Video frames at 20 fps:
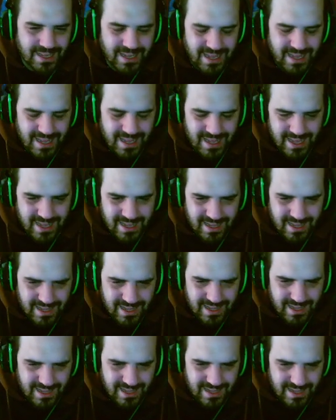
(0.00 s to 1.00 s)

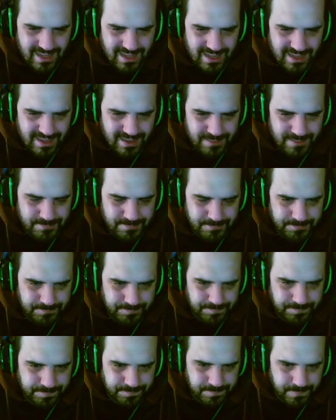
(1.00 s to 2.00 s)
Eh,
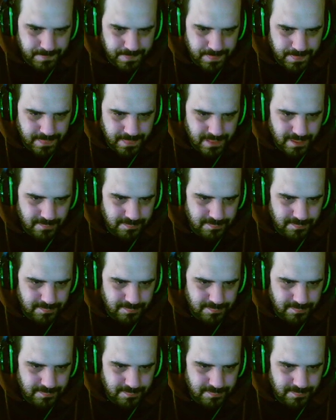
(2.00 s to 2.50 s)
mm,